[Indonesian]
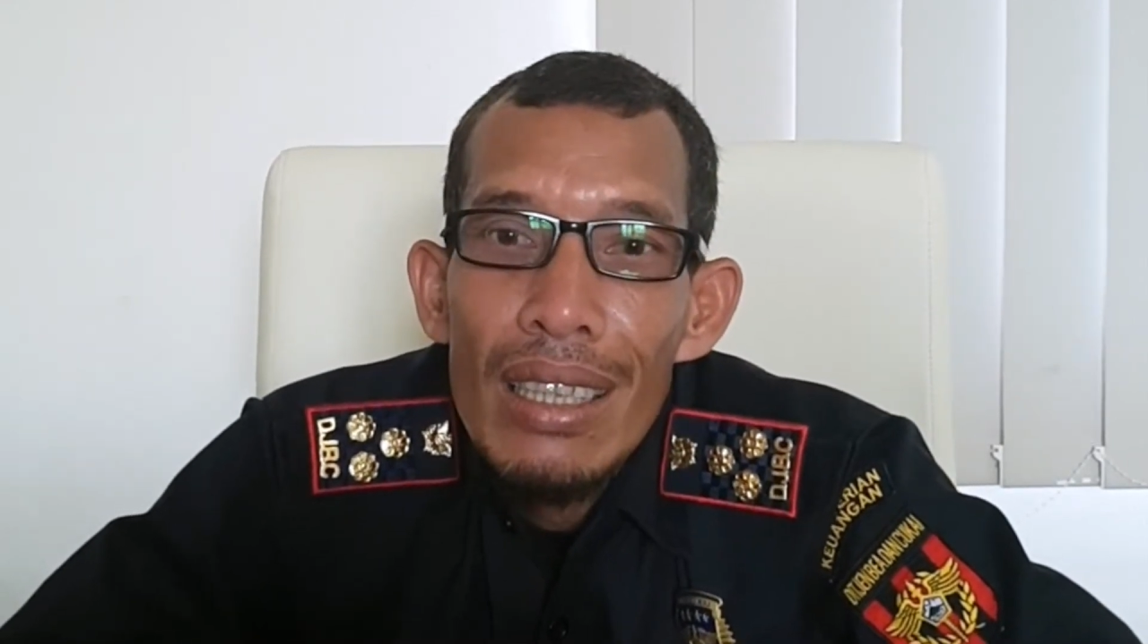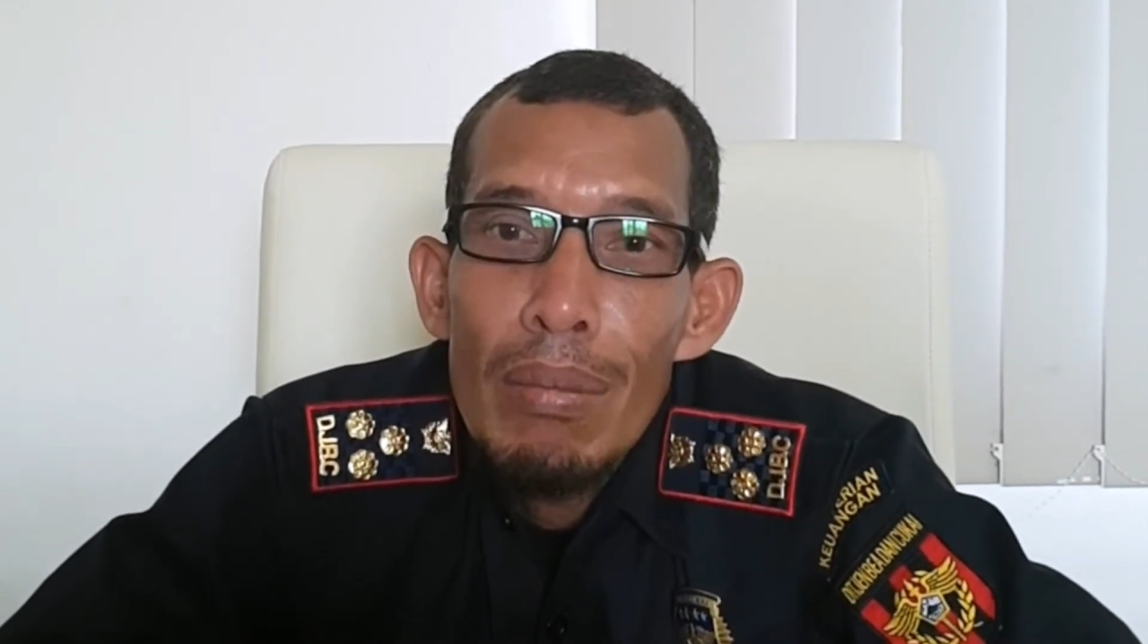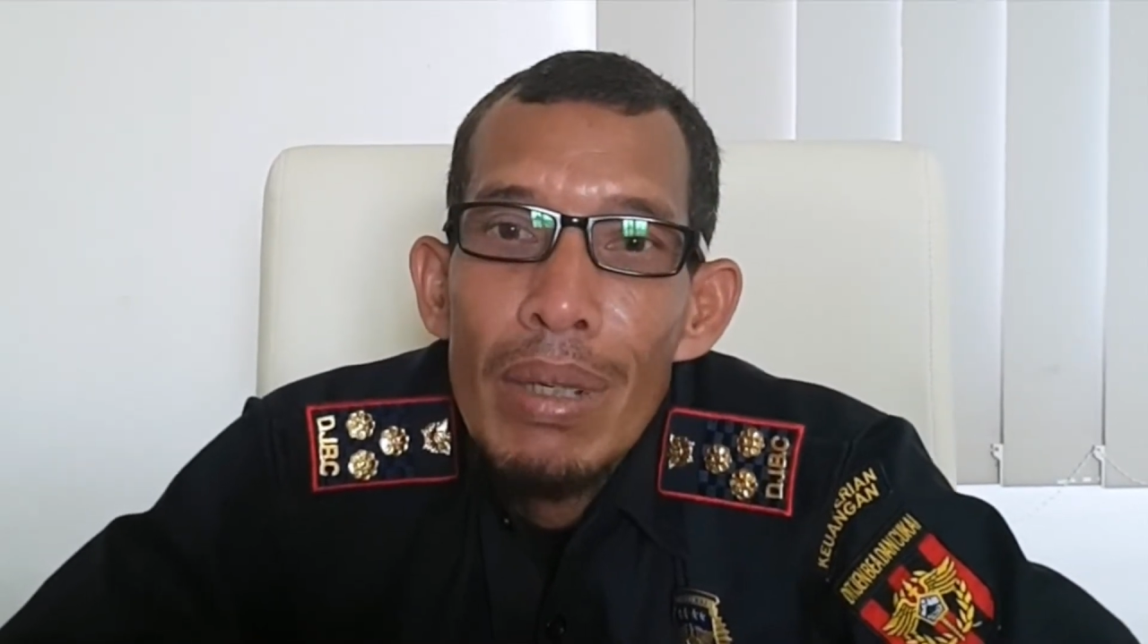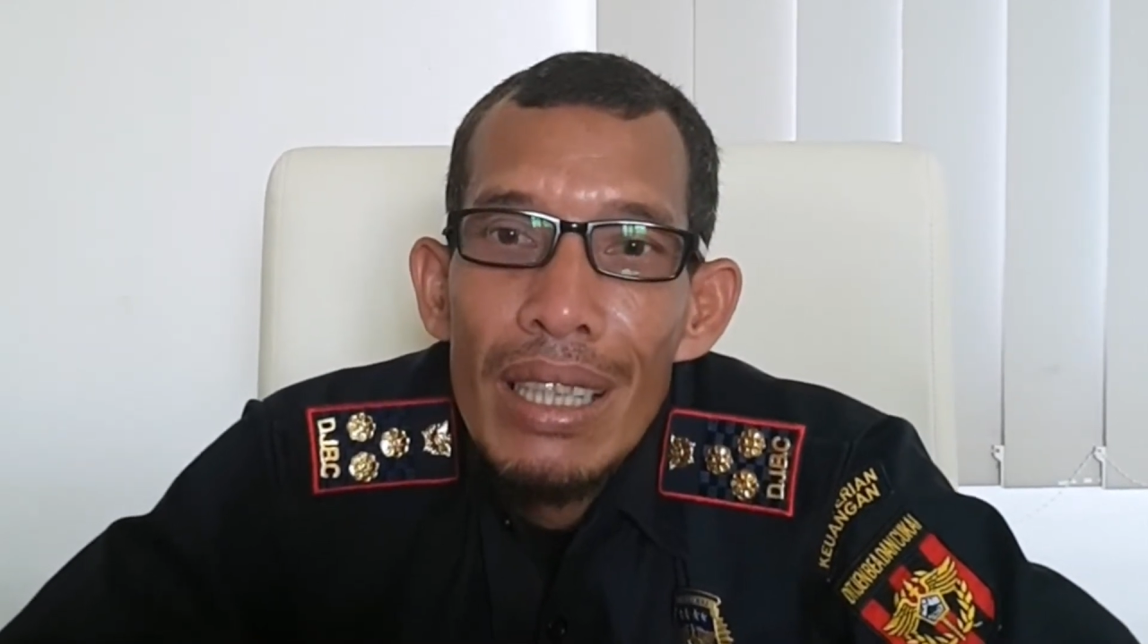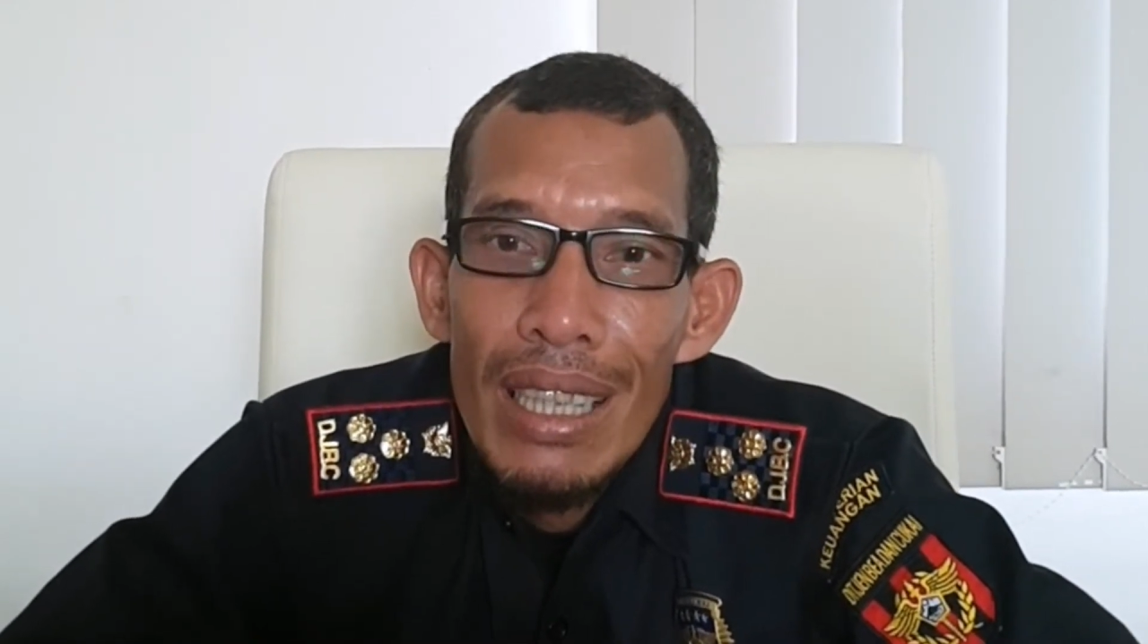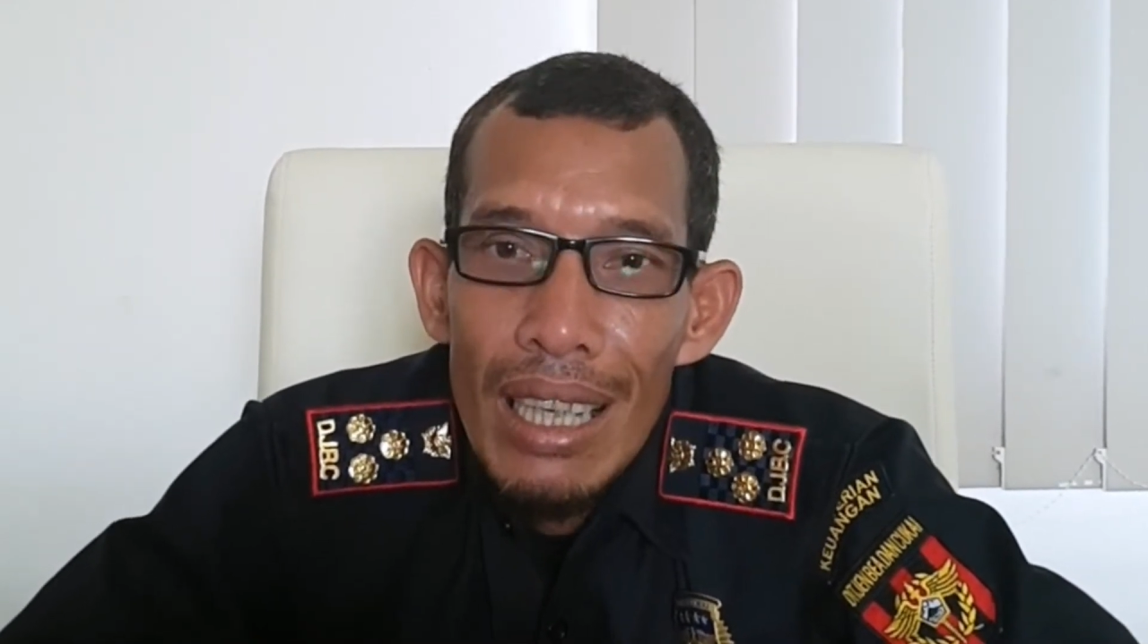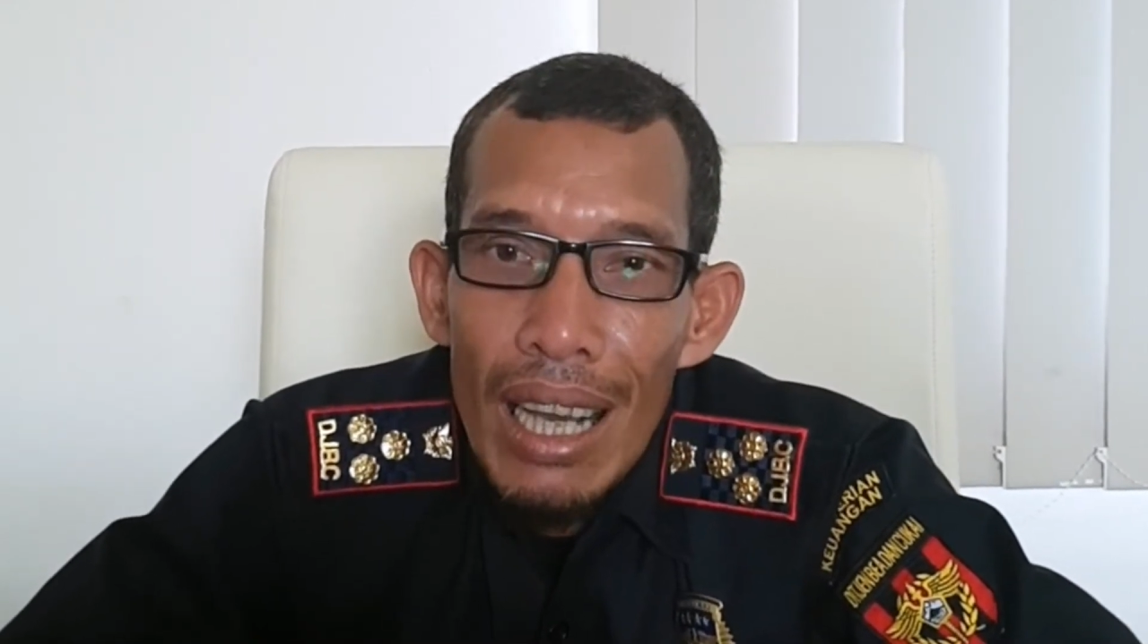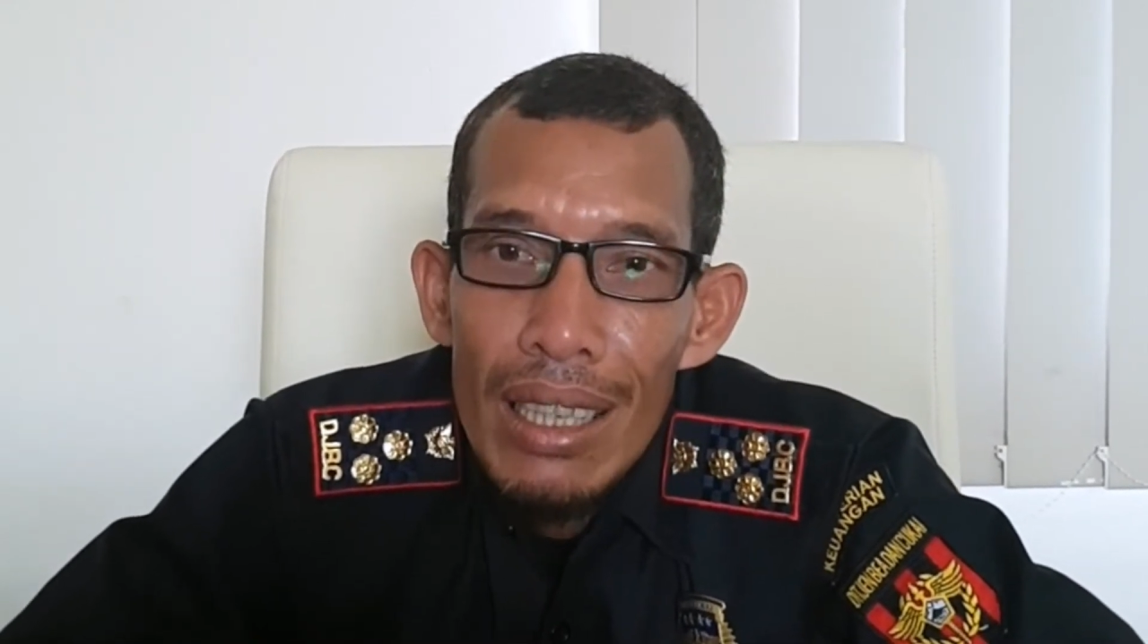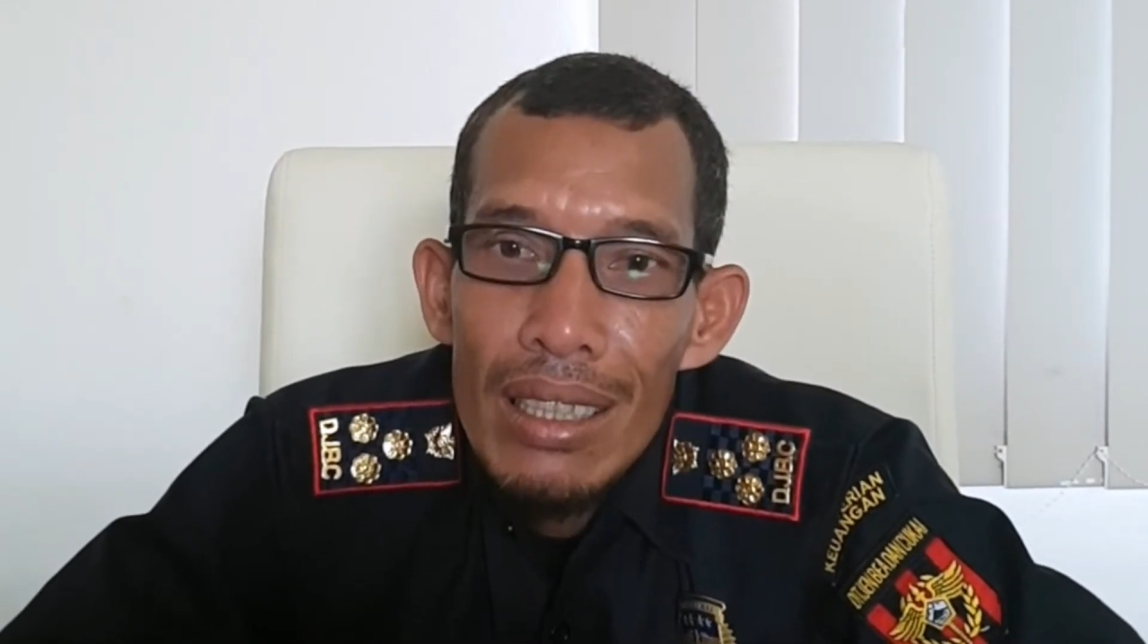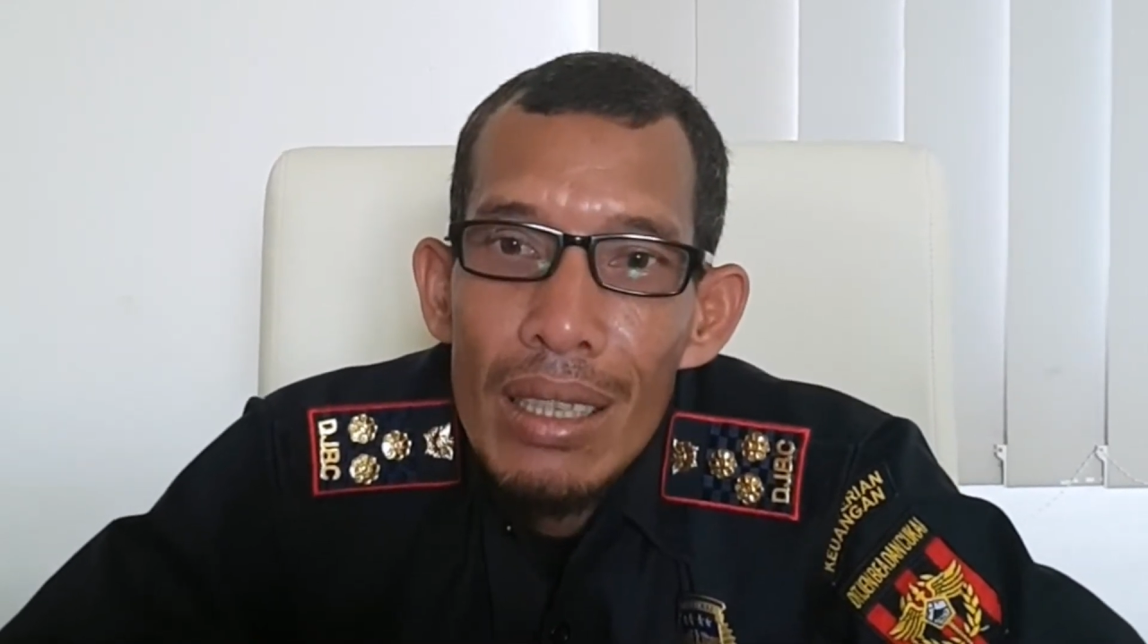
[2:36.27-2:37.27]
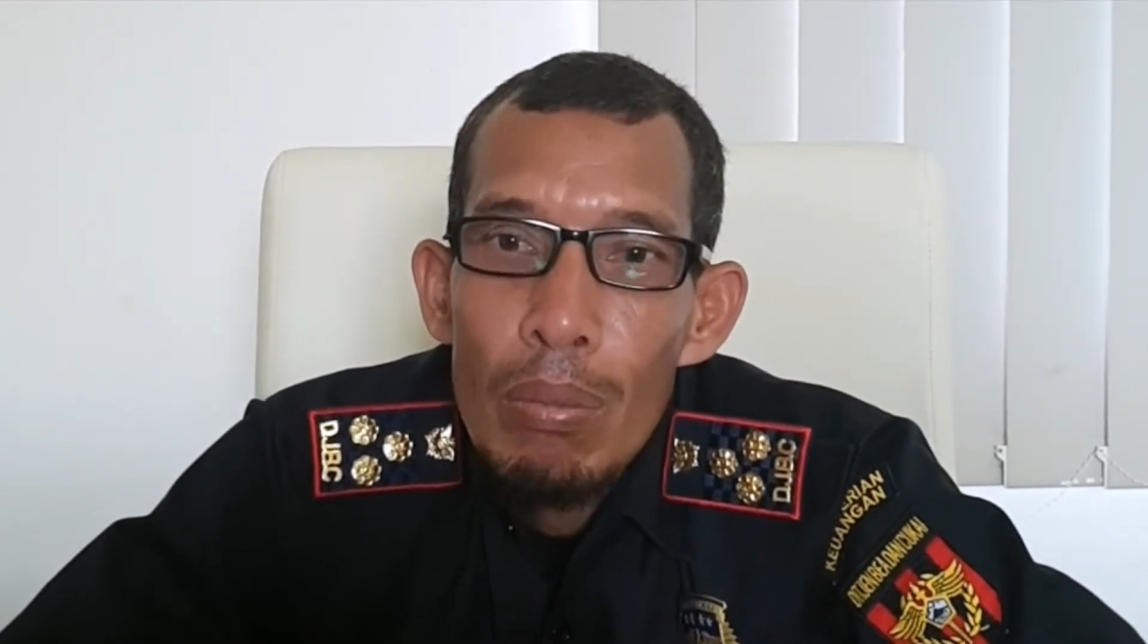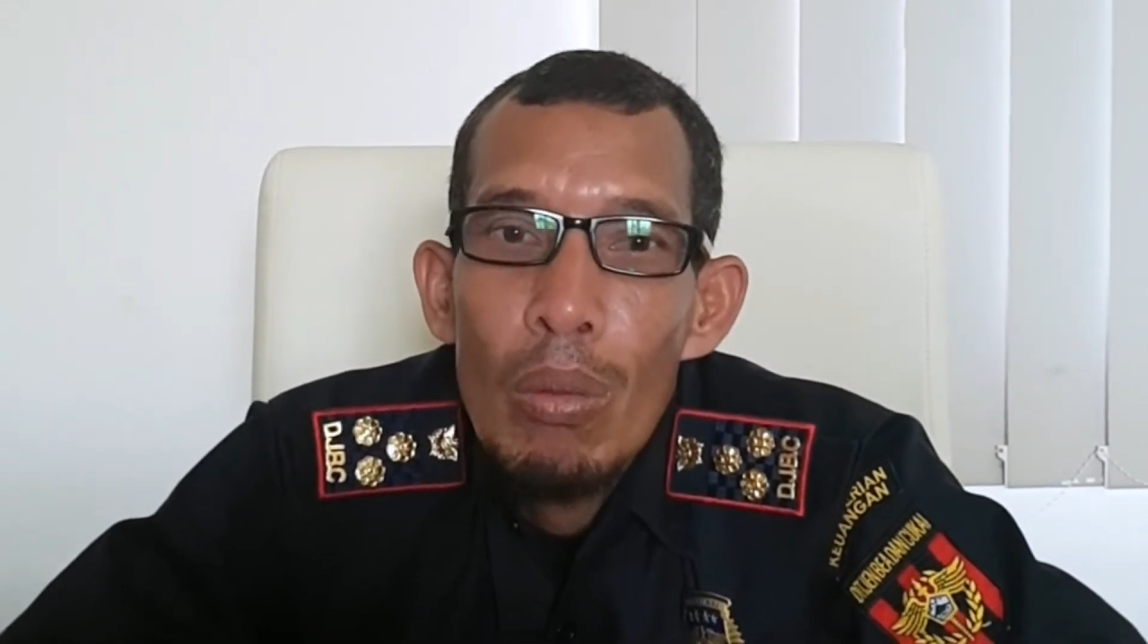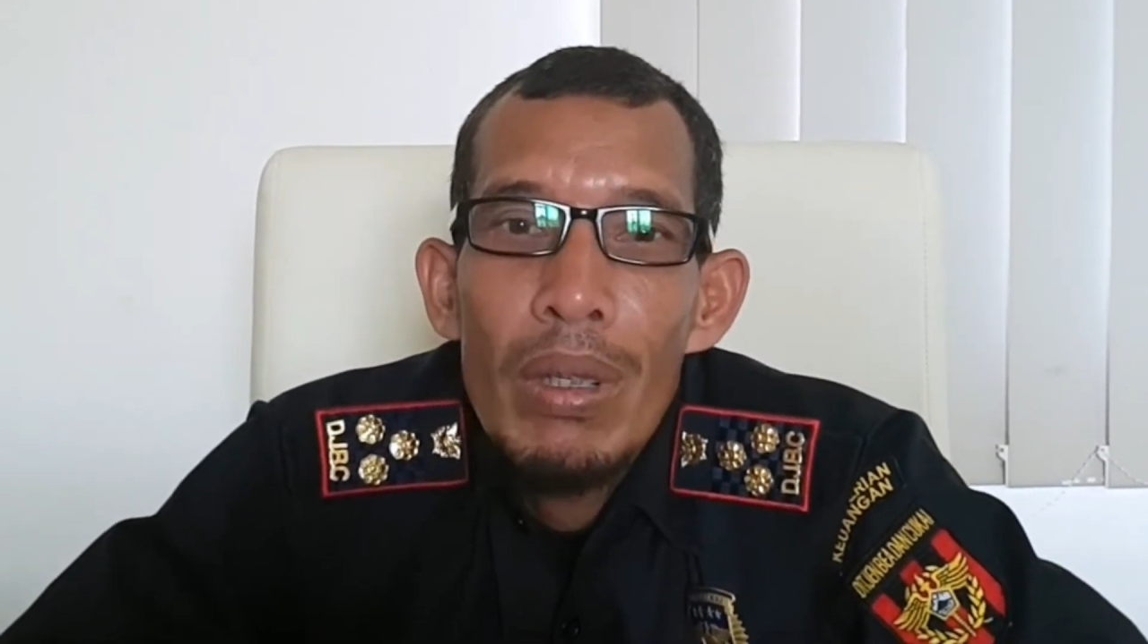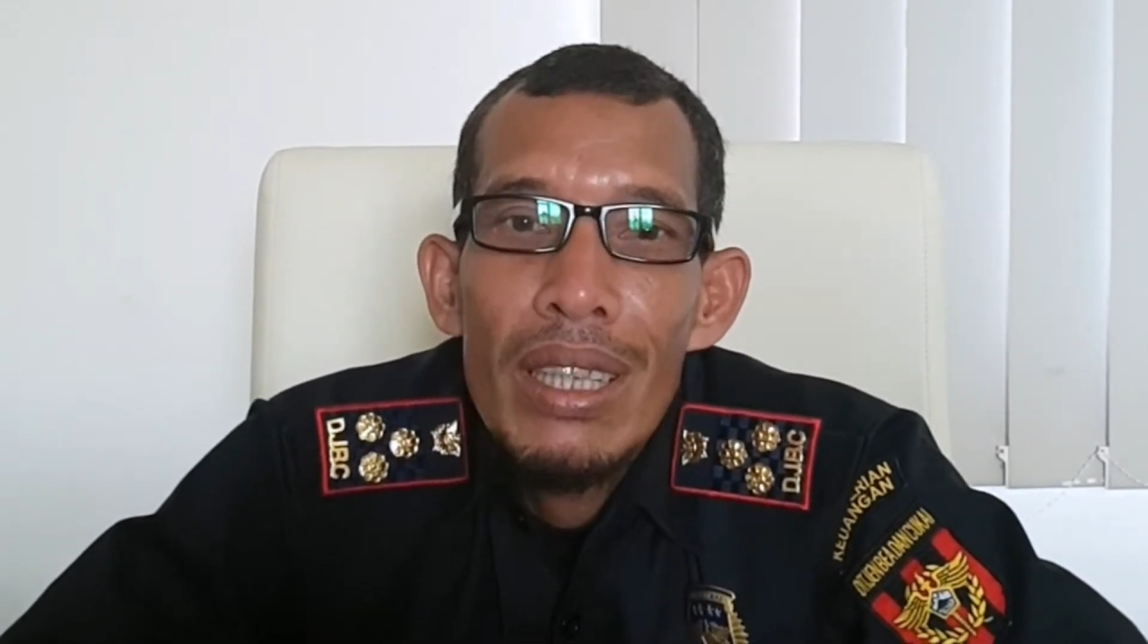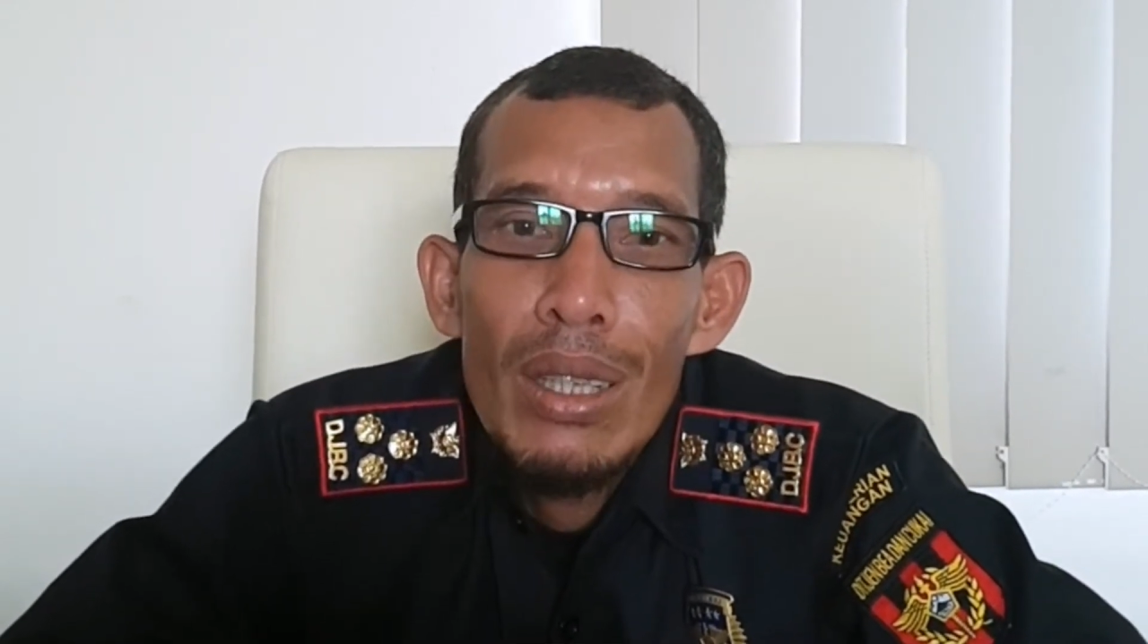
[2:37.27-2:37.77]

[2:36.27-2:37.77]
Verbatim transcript: Kemerdekaan Republik